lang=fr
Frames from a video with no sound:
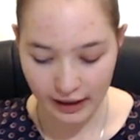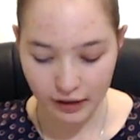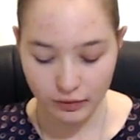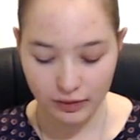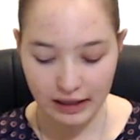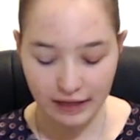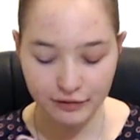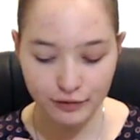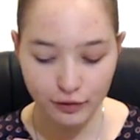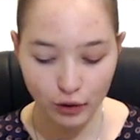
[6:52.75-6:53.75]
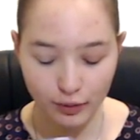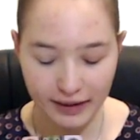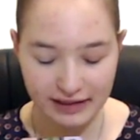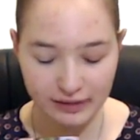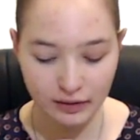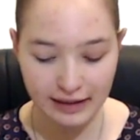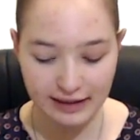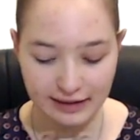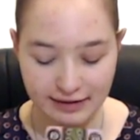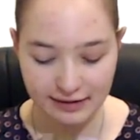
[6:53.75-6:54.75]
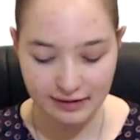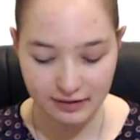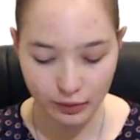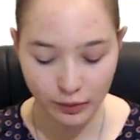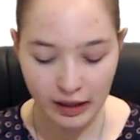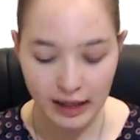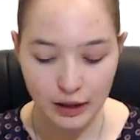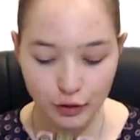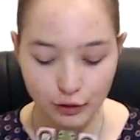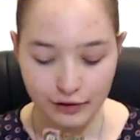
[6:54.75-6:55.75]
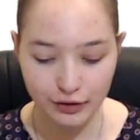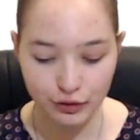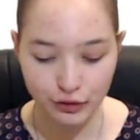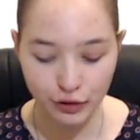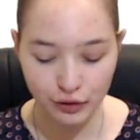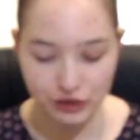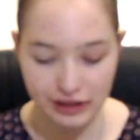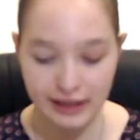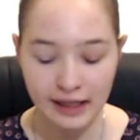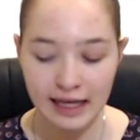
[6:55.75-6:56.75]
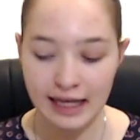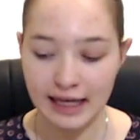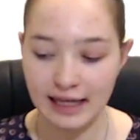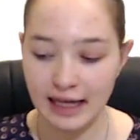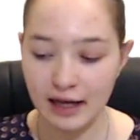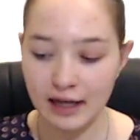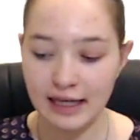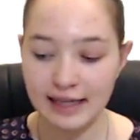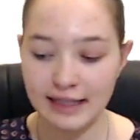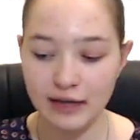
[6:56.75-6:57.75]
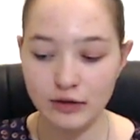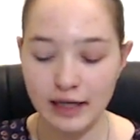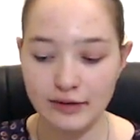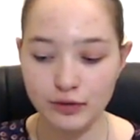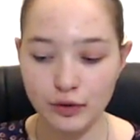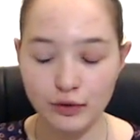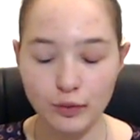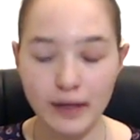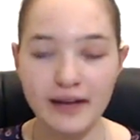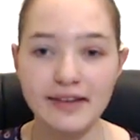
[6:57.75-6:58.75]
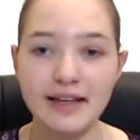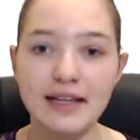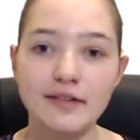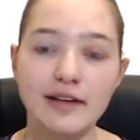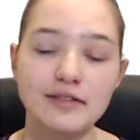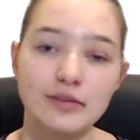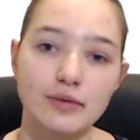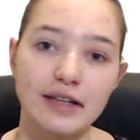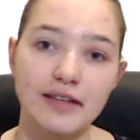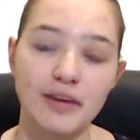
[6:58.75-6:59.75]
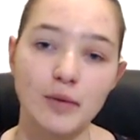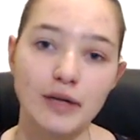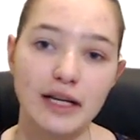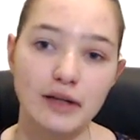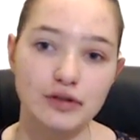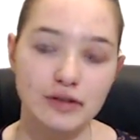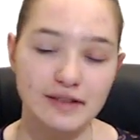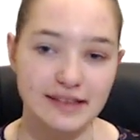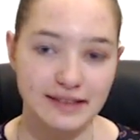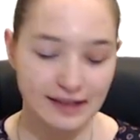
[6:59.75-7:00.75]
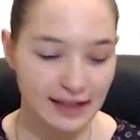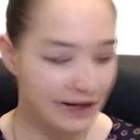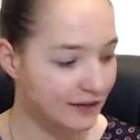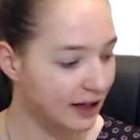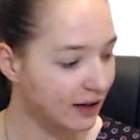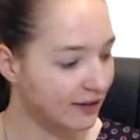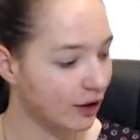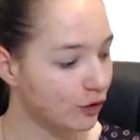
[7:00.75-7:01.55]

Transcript: Donc la faux représente les décisions, le fait de trancher. Et là, la carte de la tour nous parle d'élévation. Il y a vraiment quelque chose qui s'élève à l'intérieur de